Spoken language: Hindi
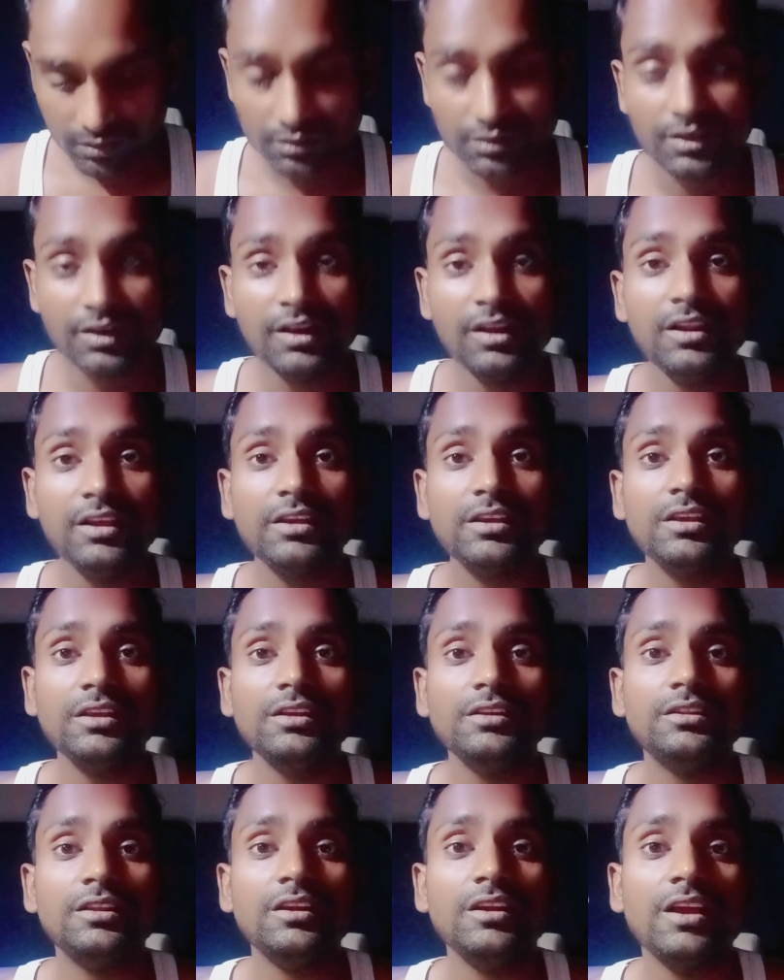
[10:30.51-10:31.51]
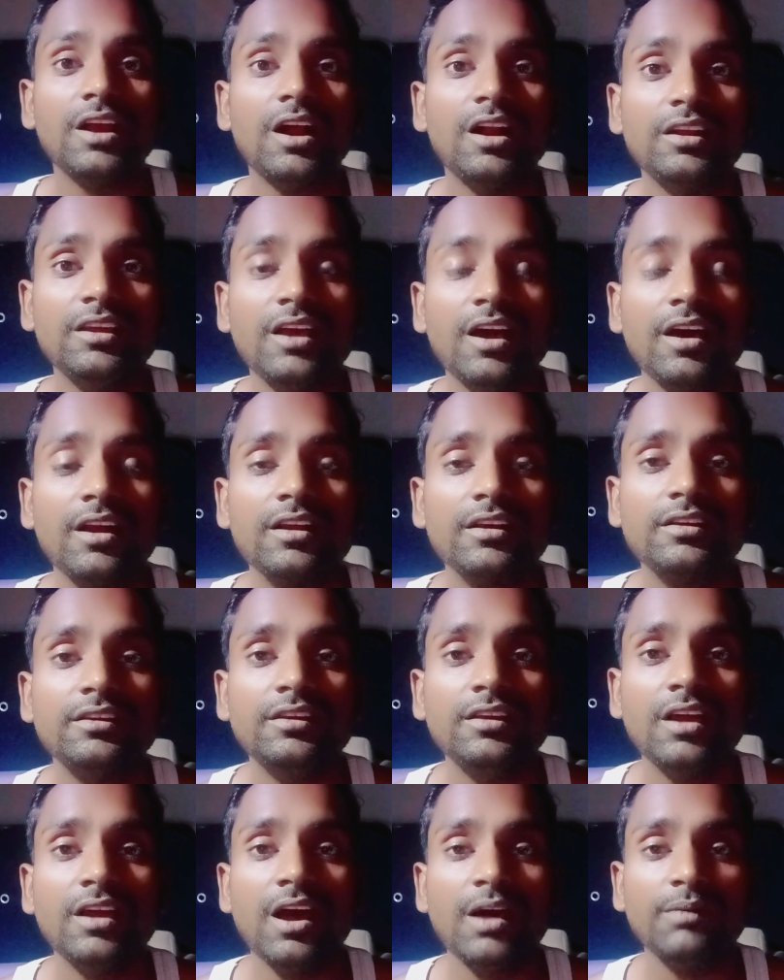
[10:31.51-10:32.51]
दिल्ली की इतनी गाड़ियाँ आ
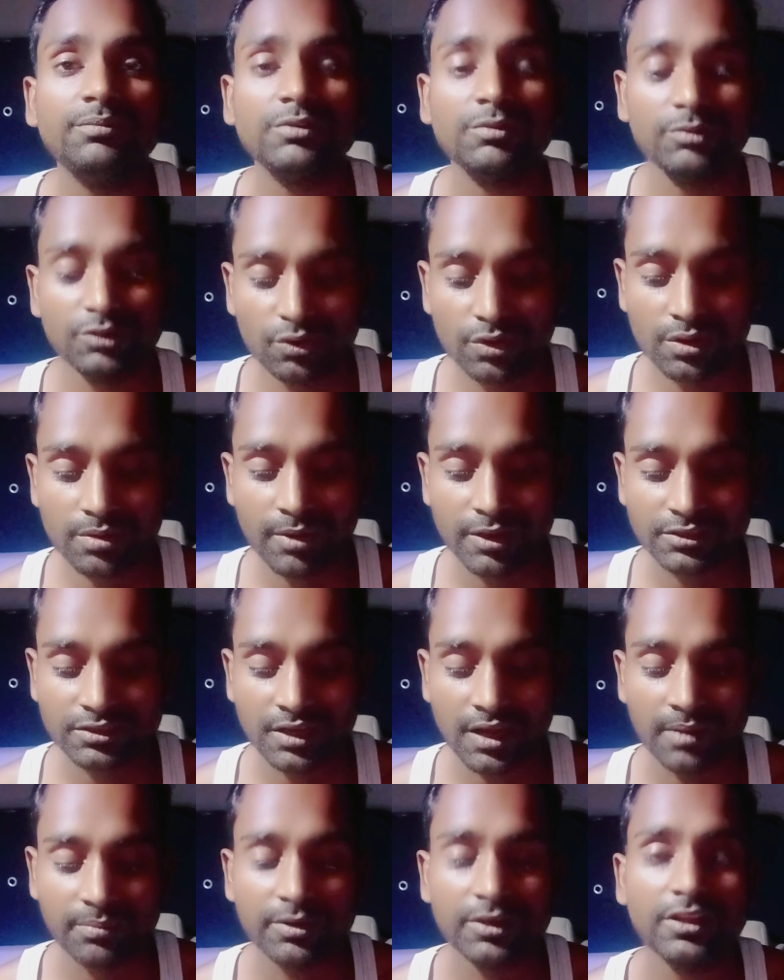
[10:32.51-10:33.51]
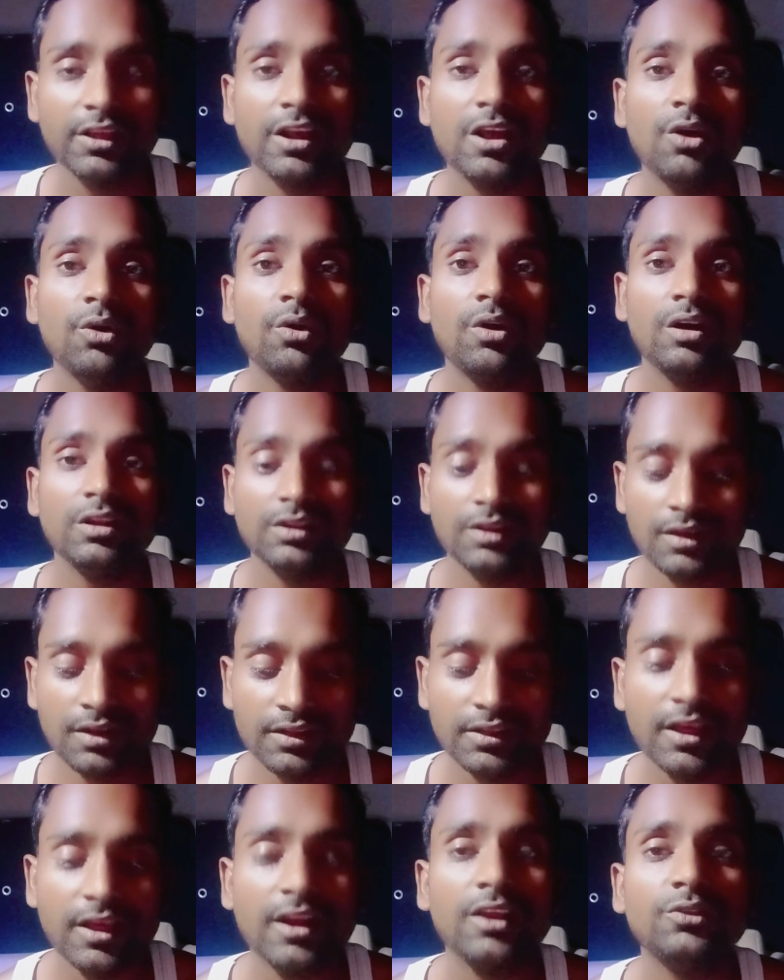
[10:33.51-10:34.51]
रखी हैं आप समझ लो कि वैसे आपने देखा होगा
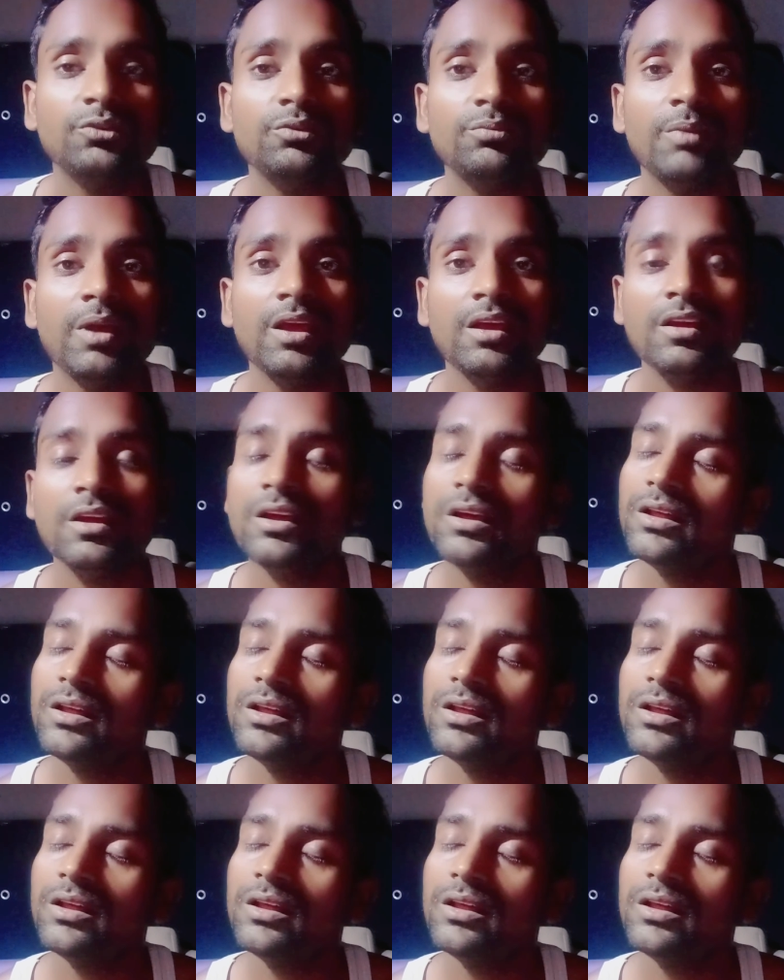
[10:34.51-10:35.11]
दिल्ली देहरादून में